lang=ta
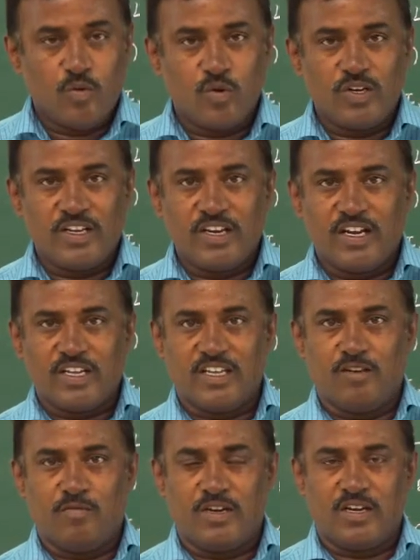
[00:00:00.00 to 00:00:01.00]
ஒரு
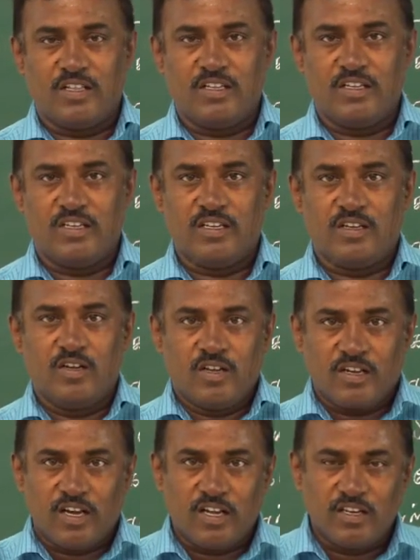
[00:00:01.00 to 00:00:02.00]
இலக்கியமானது
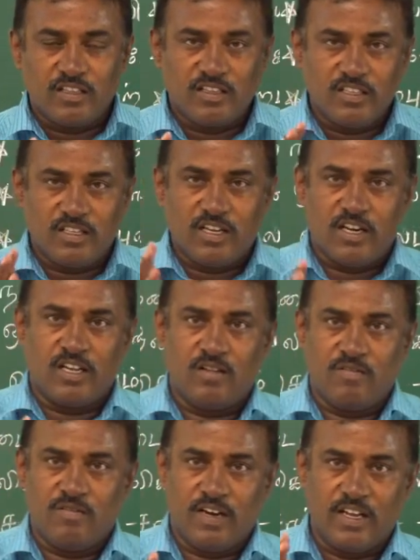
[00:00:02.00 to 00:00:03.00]
கருத்துக்களை
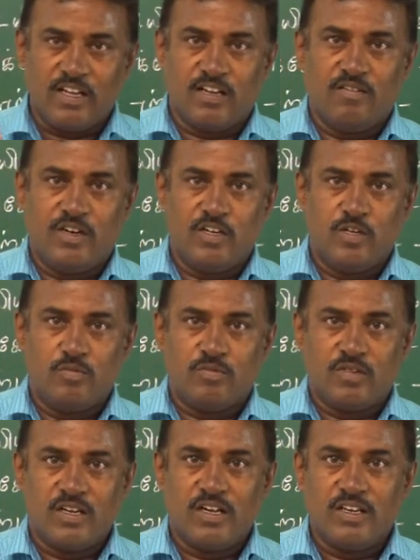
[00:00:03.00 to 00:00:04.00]
வழங்க வேண்டும்
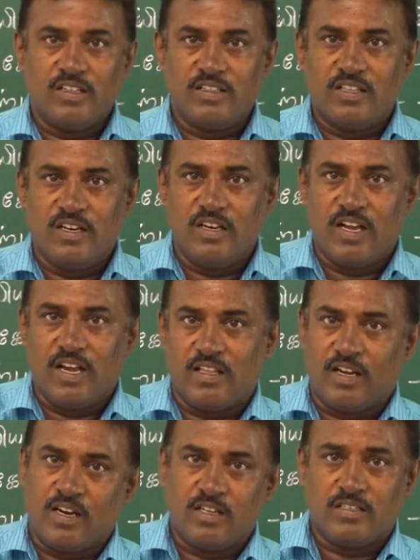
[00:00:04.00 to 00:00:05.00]
கருத்து இல்லாத
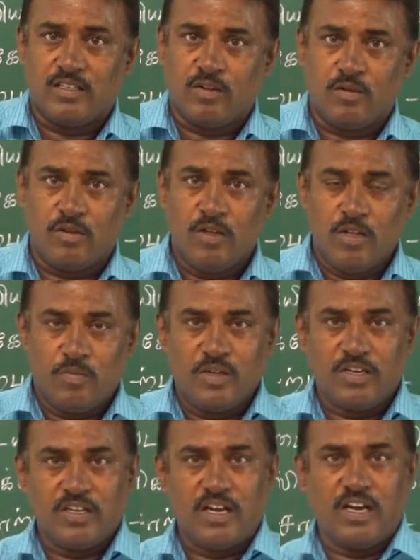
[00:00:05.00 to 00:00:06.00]
ஆனால்
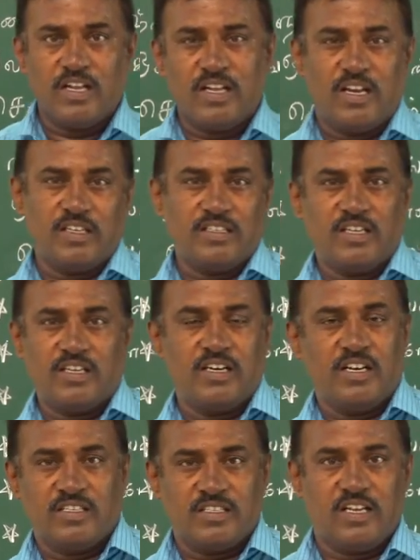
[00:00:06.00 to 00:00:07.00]
பிற்கால
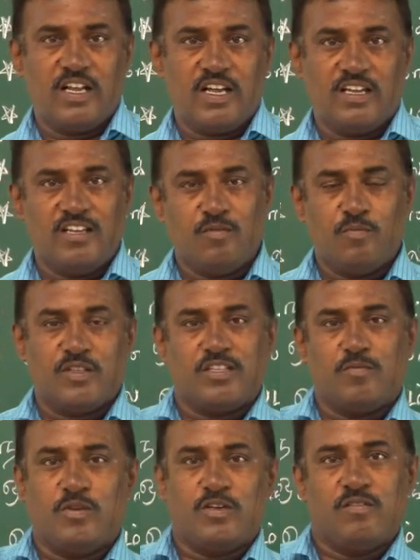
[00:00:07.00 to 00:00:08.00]
இலக்கியங்களில் சில
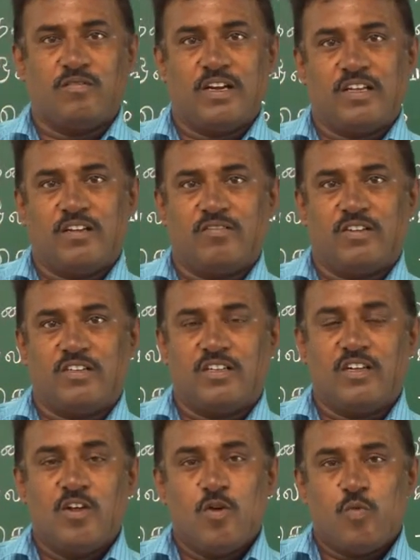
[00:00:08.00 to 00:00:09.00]
இன்பத்தை மட்டும் வழங்கிவிட்டு
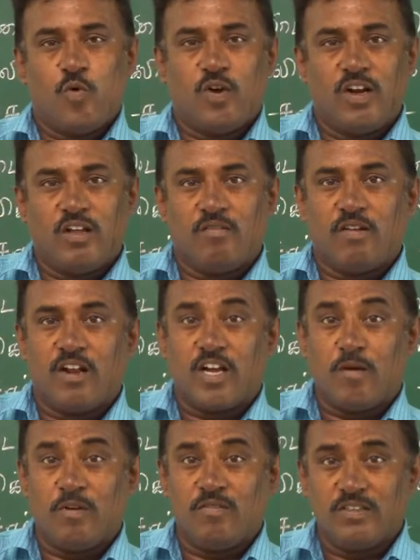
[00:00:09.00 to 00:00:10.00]
பொருளை
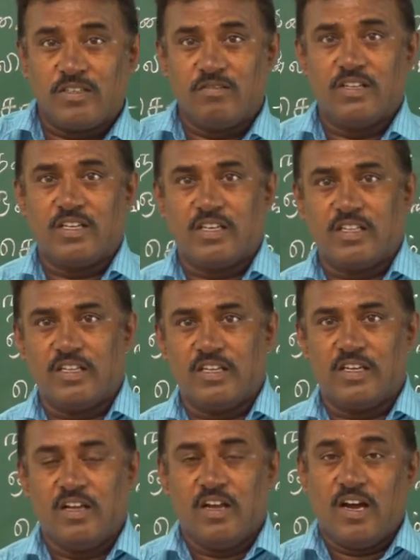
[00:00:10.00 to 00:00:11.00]
வழங்காமல் விட்டு விடுகிறது
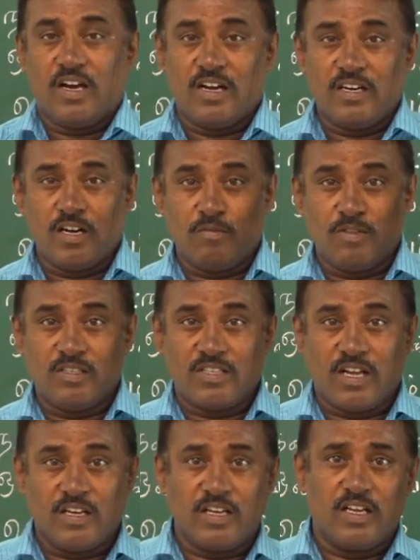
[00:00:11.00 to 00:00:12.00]
ஆனால் நமது
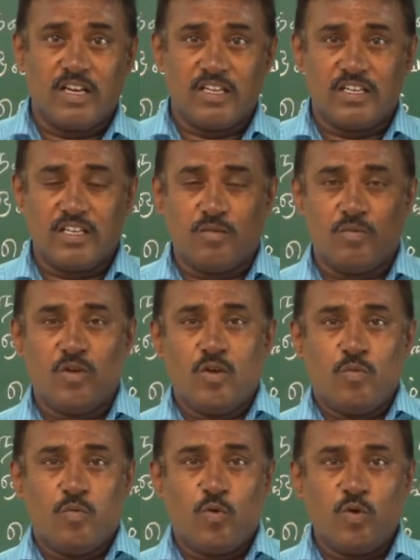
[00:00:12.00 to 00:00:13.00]
சங்க இலக்கியம்
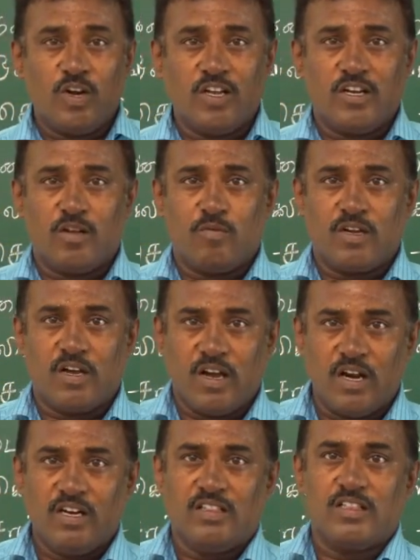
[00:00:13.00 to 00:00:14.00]
பொருளை நமக்கு
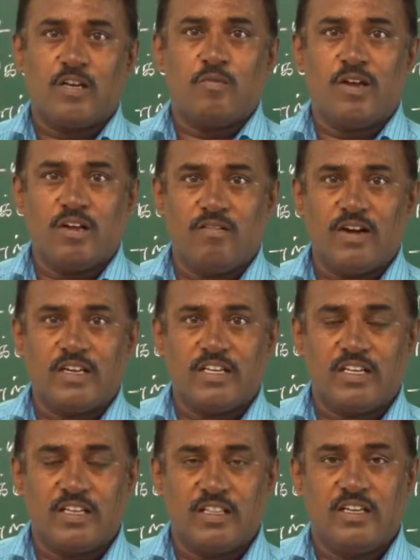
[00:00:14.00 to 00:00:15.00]
ஆணித்தரமாக
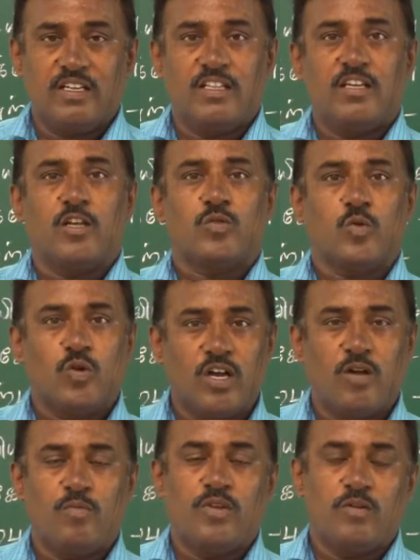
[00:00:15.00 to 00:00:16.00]
வழங்குகிறது இதையே
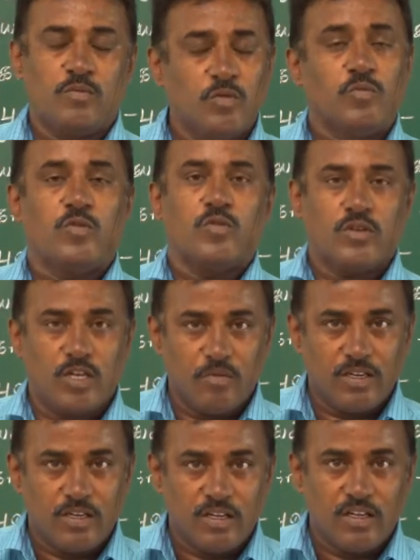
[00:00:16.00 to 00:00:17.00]
தொல்காப்பியமும்
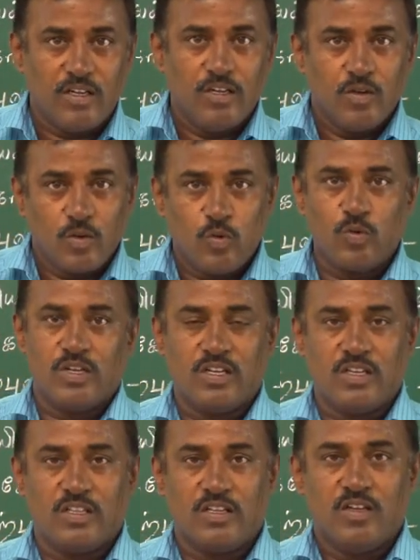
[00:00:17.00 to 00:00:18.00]
நமக்கு
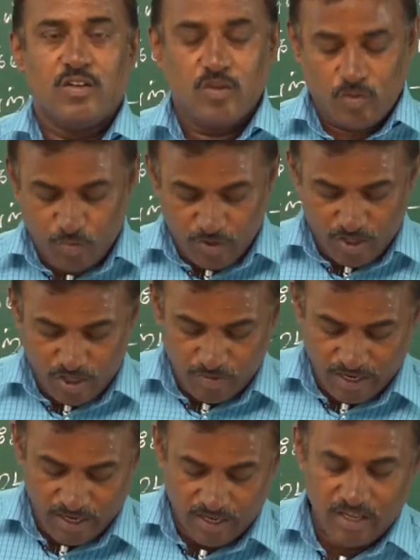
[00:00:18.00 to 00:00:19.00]
கூறுகிறது இப்பொழுது
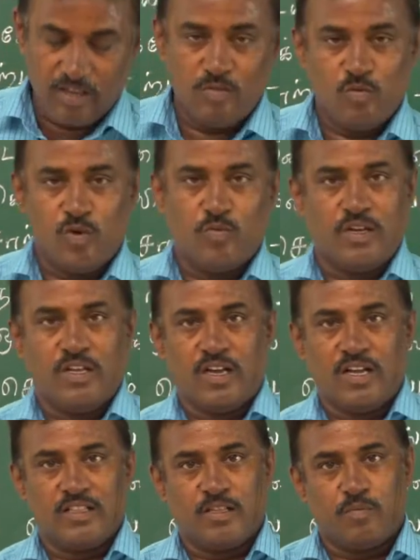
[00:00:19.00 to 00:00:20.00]
நாம் கலை முழுமை
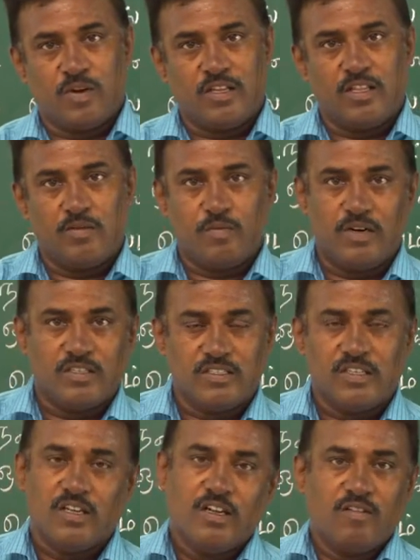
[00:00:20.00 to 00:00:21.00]
அந்த பகுதியை
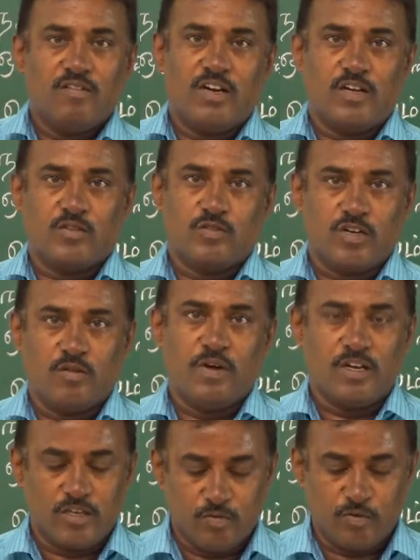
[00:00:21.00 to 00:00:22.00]
படித்து விளக்க சொல்கிறேன்
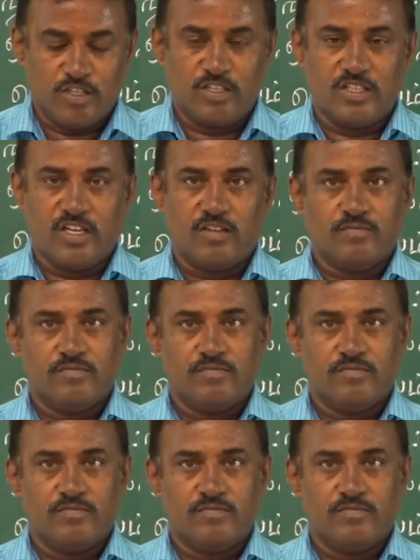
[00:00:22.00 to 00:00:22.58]
பாருங்கள் புத்தகத்தை